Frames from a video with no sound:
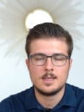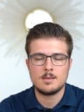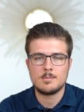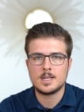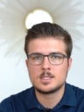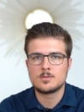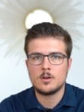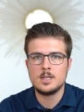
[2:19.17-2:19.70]
Dem
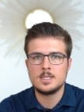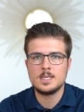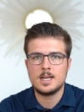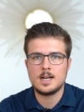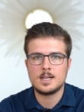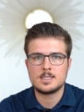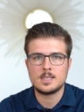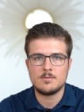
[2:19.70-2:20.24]
kann es völlig
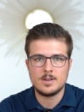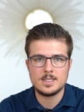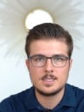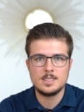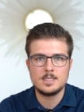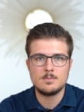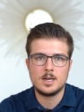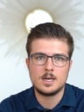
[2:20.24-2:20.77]
egal sein,
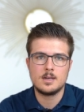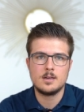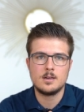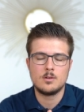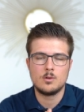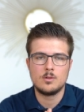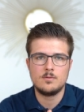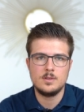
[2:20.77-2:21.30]
was ich
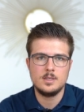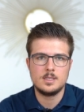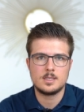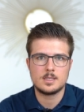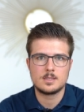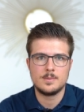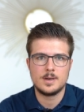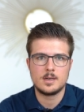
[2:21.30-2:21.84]
mache und wie ich
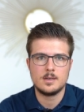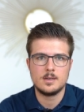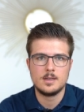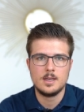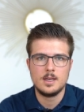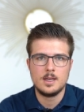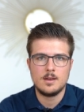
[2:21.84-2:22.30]
das mache.